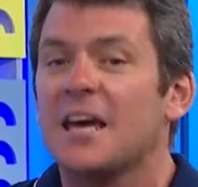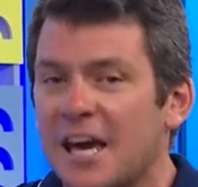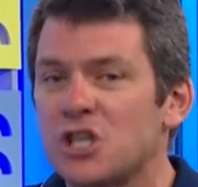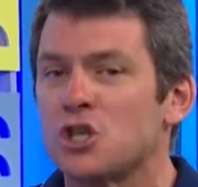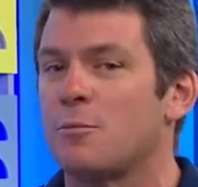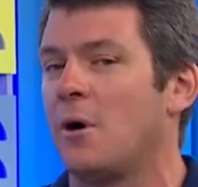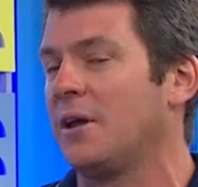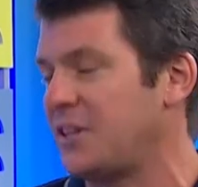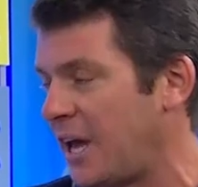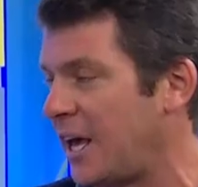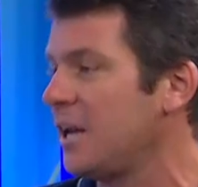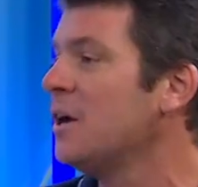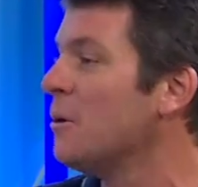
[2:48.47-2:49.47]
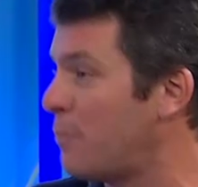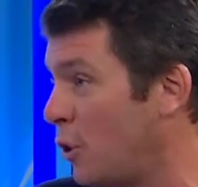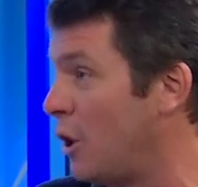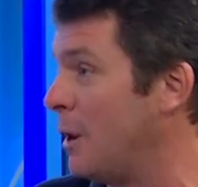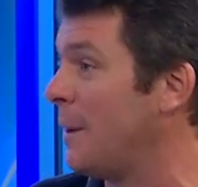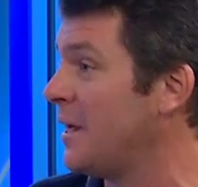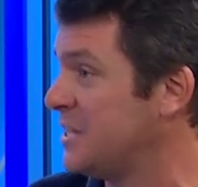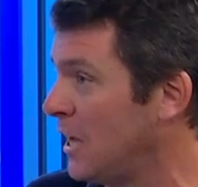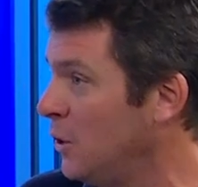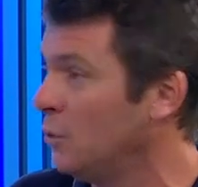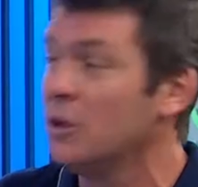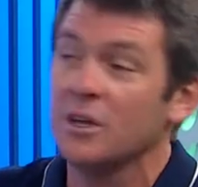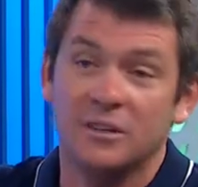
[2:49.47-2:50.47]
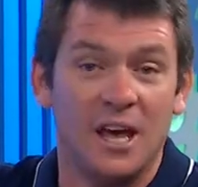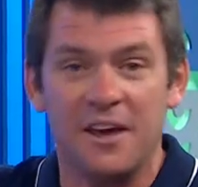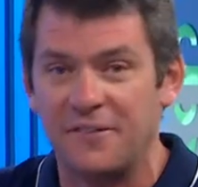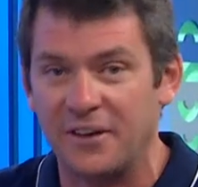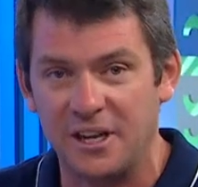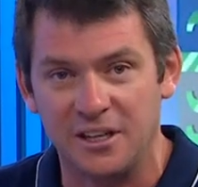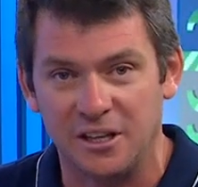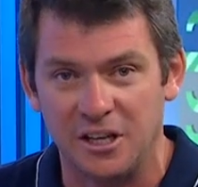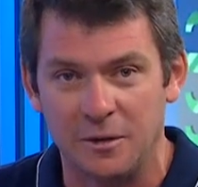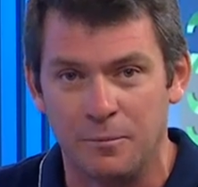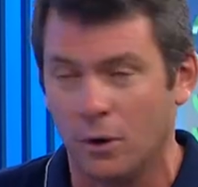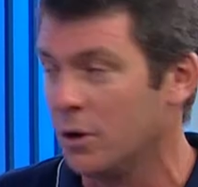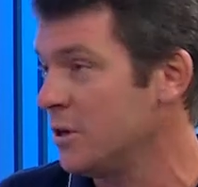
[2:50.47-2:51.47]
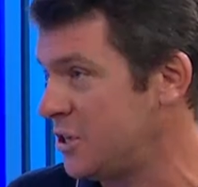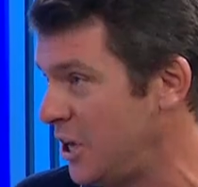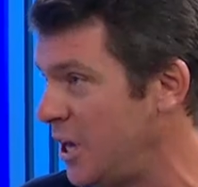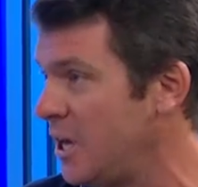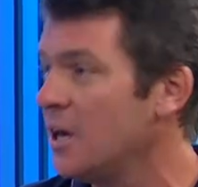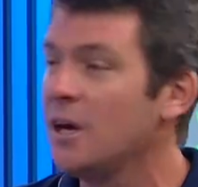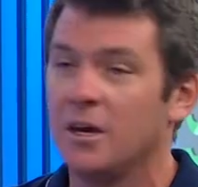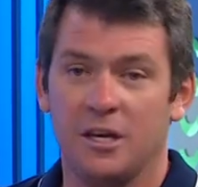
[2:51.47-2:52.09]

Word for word: eso me va a traer problemas de salud de diferente tipo, ¿sí?